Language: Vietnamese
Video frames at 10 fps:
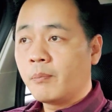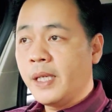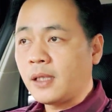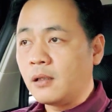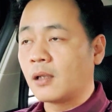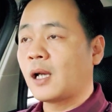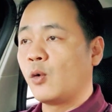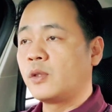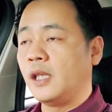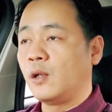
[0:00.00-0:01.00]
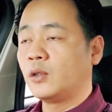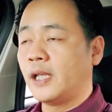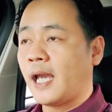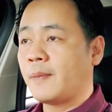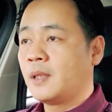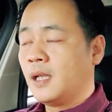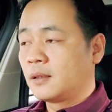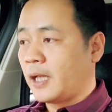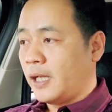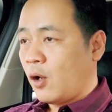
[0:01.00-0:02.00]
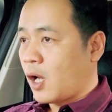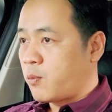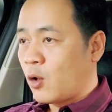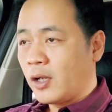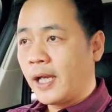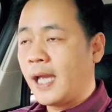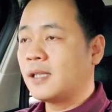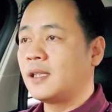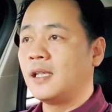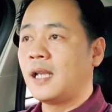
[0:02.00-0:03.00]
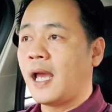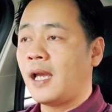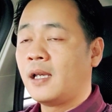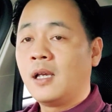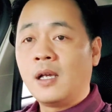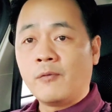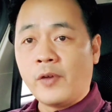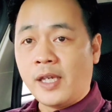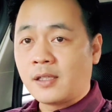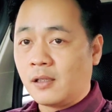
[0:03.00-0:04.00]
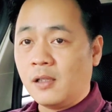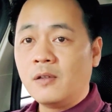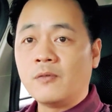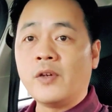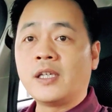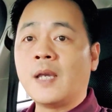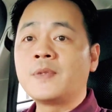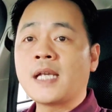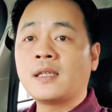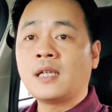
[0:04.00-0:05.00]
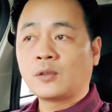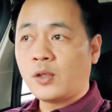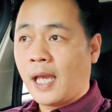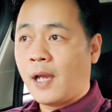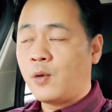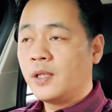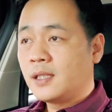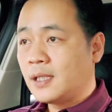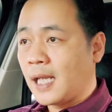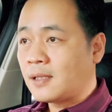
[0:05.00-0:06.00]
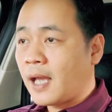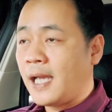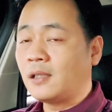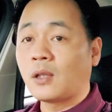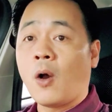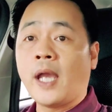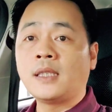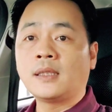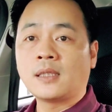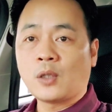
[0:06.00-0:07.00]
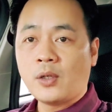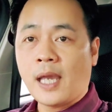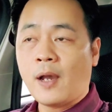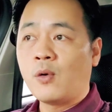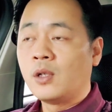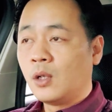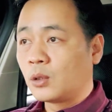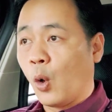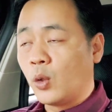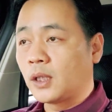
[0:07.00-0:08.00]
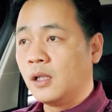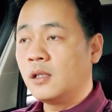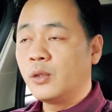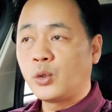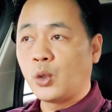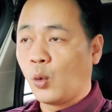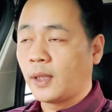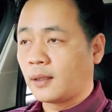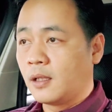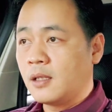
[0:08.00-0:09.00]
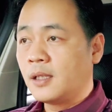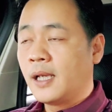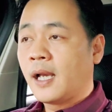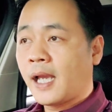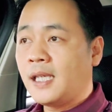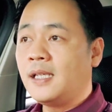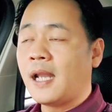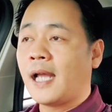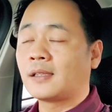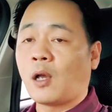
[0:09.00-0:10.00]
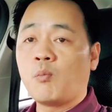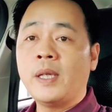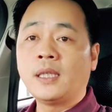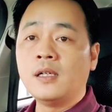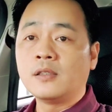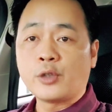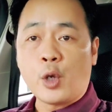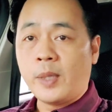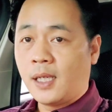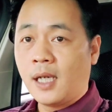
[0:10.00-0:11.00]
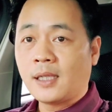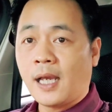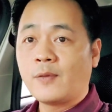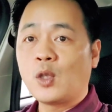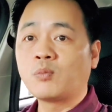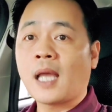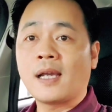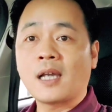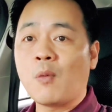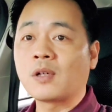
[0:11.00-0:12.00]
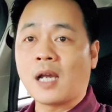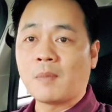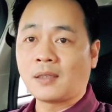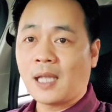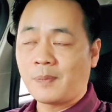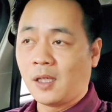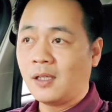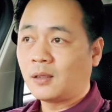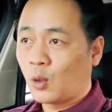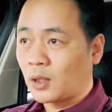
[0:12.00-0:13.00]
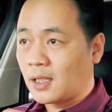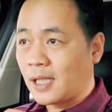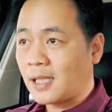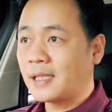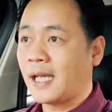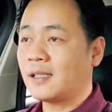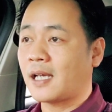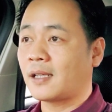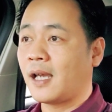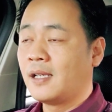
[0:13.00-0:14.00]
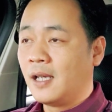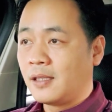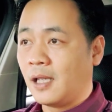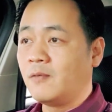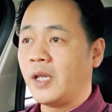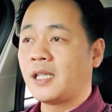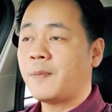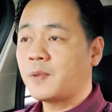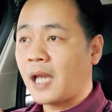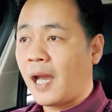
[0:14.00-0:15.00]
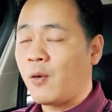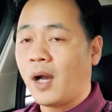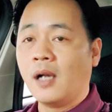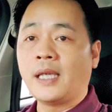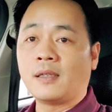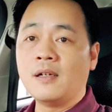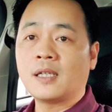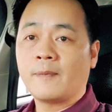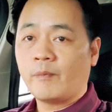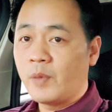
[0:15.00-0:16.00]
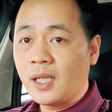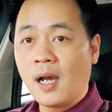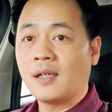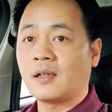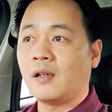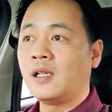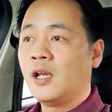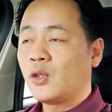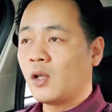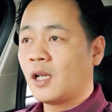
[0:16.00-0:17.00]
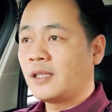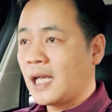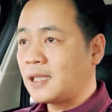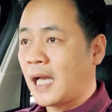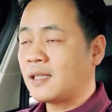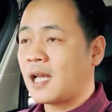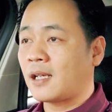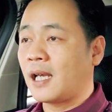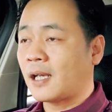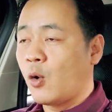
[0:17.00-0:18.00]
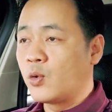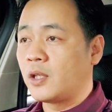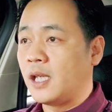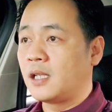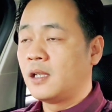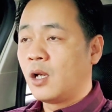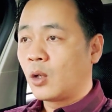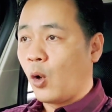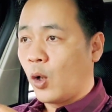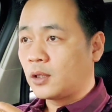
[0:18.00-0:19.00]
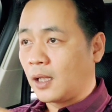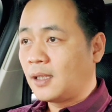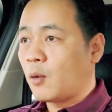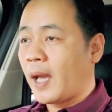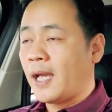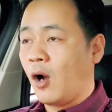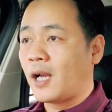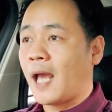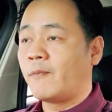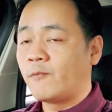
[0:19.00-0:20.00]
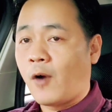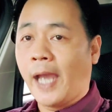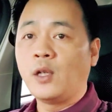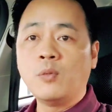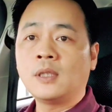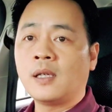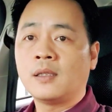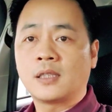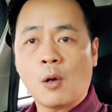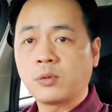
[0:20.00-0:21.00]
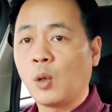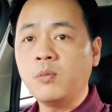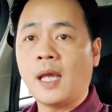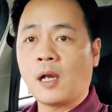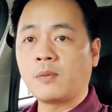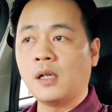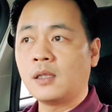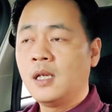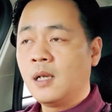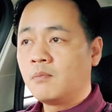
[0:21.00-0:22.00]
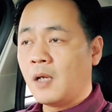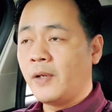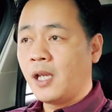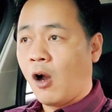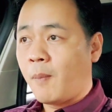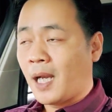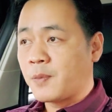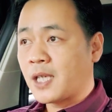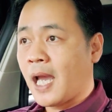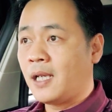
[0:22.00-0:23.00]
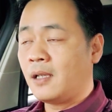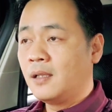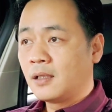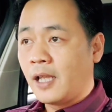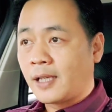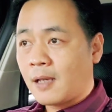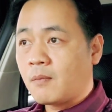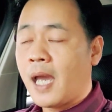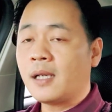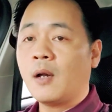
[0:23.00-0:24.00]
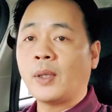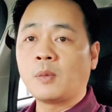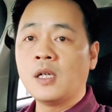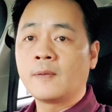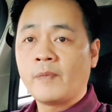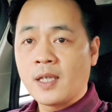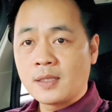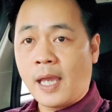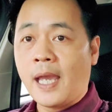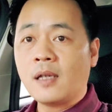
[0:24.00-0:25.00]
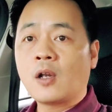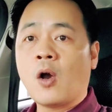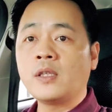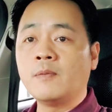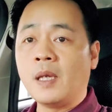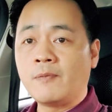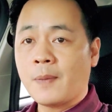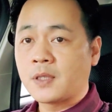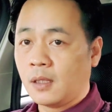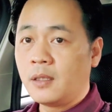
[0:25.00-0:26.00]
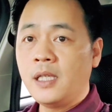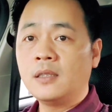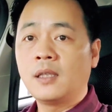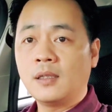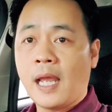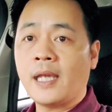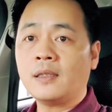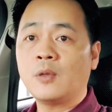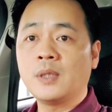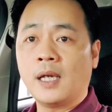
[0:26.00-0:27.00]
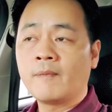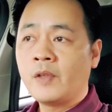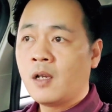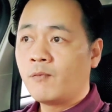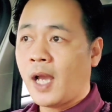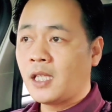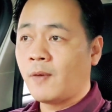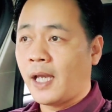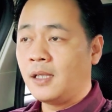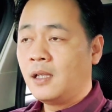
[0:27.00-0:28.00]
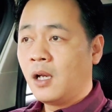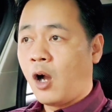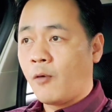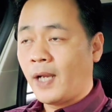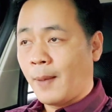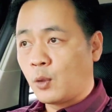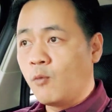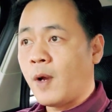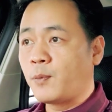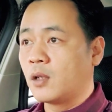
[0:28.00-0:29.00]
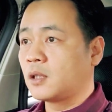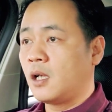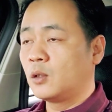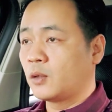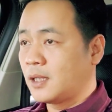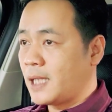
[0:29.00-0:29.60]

biết được câu chuyện của Thiền Am thì nó không có khác gì là Viện trưởng Viện Kiểm sát Nhân dân tối cao, Chánh án Tòa án Nhân dân tối cao, Thủ tướng, Chủ tịch nước hay là Tổng Bí thư đều biết hết ha. Chúng ta không cần bận tâm nữa. Tôi tin chắc chắn rằng là những vị cấp cao ở nhà nước đó biết hết rồi. Cho nên chắc chắn rằng là câu chuyện của tỉnh Long An họ làm phải đúng thôi, không đúng là không được. Bởi vì họ mà làm sai đó thì các bác ở ngoài trung ương sẽ có những biện pháp xử lý thích đáng, đúng chưa? Và như vậy họ phải làm đúng pháp luật thôi, tôi tin